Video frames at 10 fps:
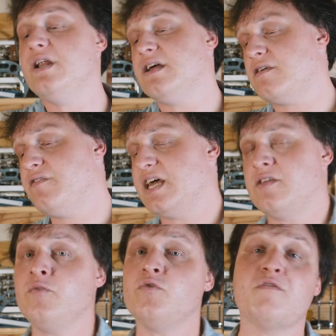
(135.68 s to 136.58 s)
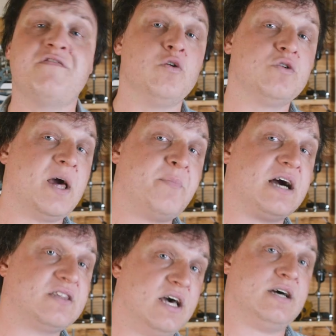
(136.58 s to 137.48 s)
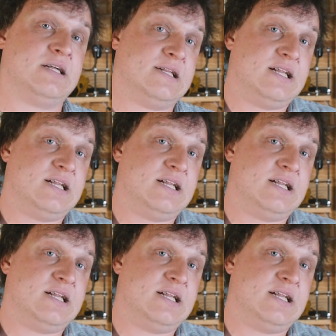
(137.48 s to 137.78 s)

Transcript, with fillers: l'électrification se fait au cas par cas,